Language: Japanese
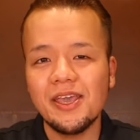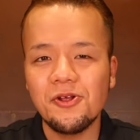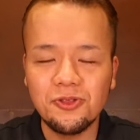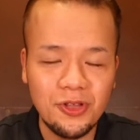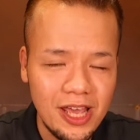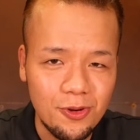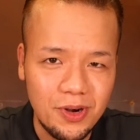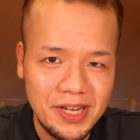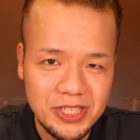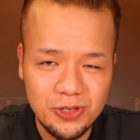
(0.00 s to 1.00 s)
いろいろとね、
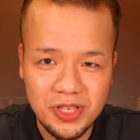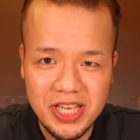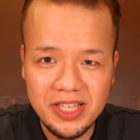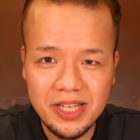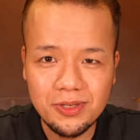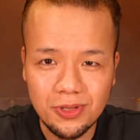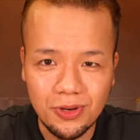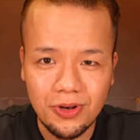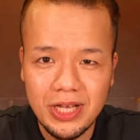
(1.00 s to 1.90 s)
お話を聞いてると、